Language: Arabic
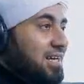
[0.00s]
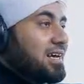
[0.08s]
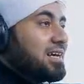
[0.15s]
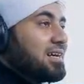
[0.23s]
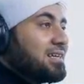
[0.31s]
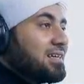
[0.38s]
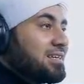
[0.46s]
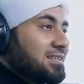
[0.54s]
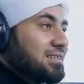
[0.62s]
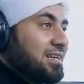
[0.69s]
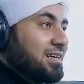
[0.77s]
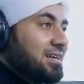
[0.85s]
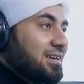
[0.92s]

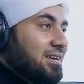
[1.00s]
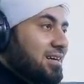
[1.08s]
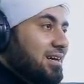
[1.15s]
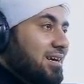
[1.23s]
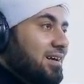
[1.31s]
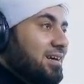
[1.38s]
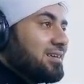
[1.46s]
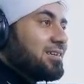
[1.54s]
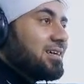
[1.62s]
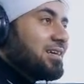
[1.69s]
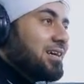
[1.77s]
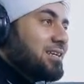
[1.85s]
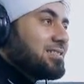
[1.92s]
هذا خال
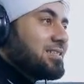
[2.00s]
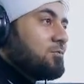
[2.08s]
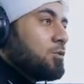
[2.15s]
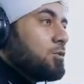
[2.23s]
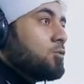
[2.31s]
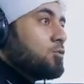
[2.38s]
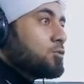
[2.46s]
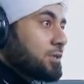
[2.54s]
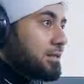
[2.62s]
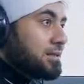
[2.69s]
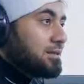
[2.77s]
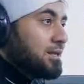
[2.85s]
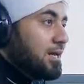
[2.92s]
الحسن
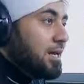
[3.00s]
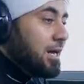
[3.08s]
والحسين